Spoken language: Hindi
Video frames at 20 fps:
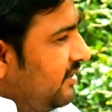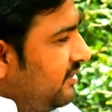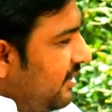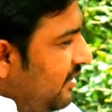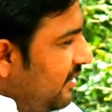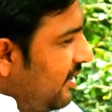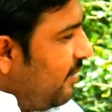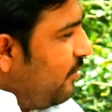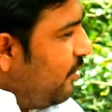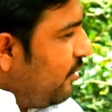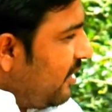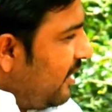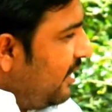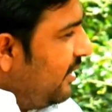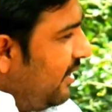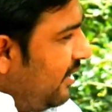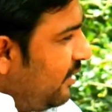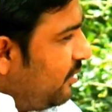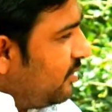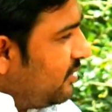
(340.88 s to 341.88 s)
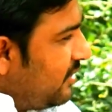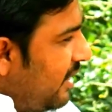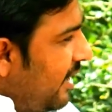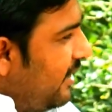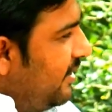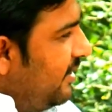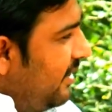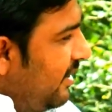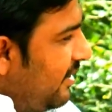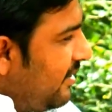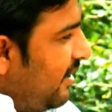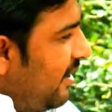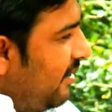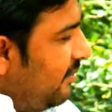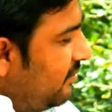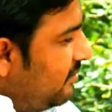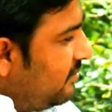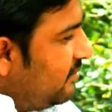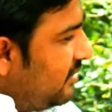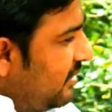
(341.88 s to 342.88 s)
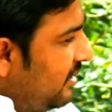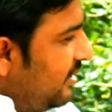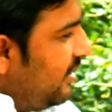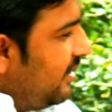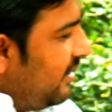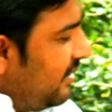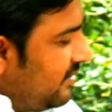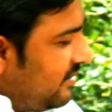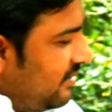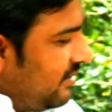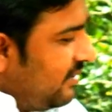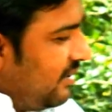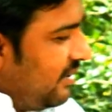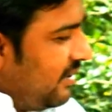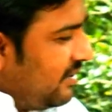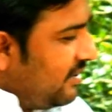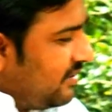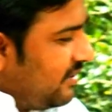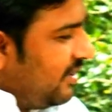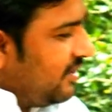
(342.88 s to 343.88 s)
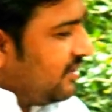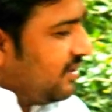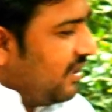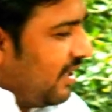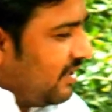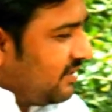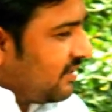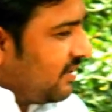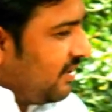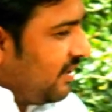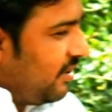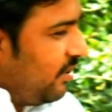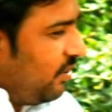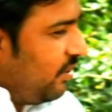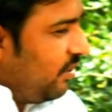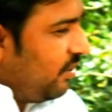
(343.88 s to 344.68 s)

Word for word: जनता मौका दे तो शायद ये काम सिरे सिरे चढ़ा सकेंगे